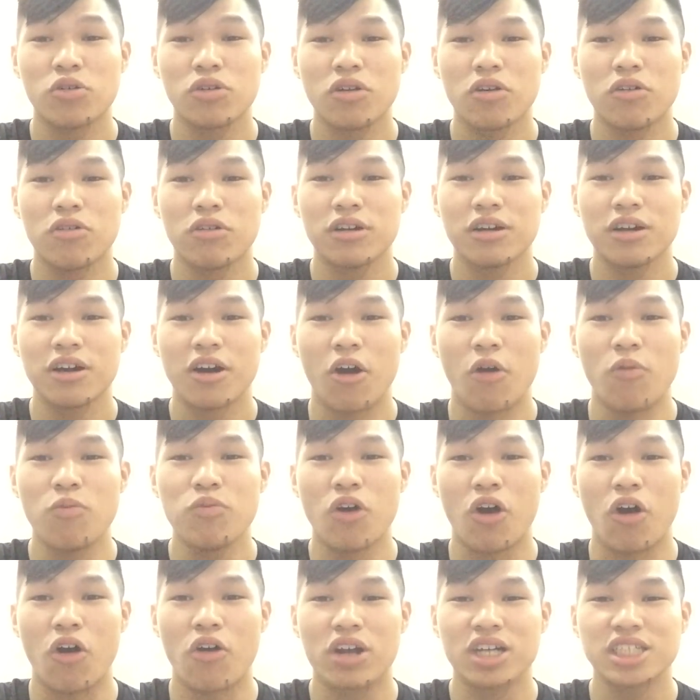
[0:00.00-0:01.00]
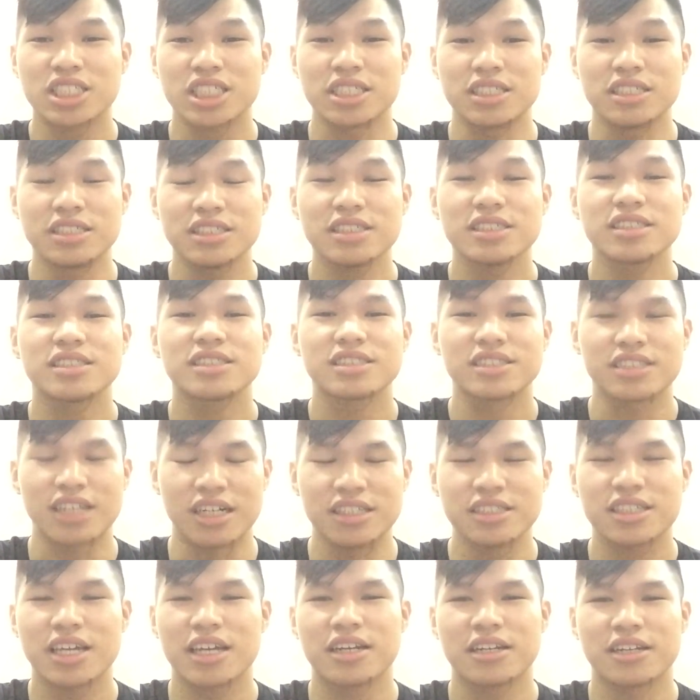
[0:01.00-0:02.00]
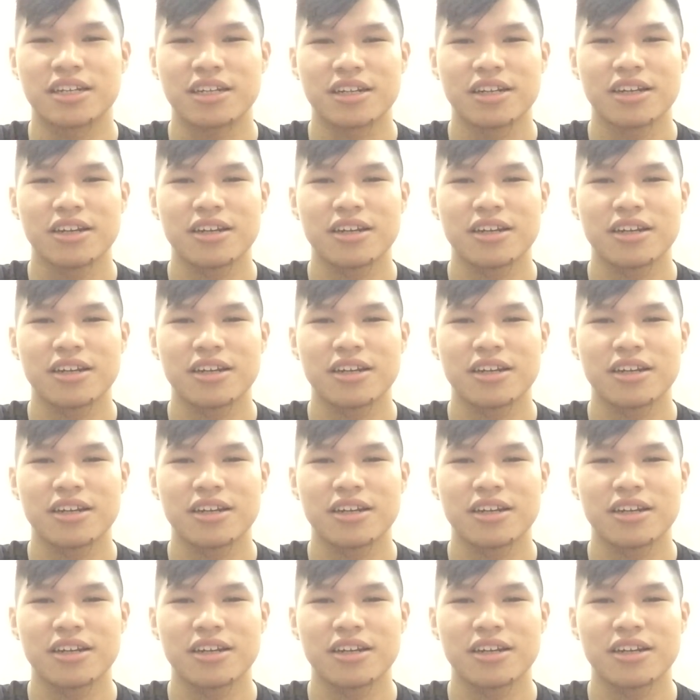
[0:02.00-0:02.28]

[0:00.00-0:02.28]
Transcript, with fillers: luôn ủng hộ cái sự tự tin,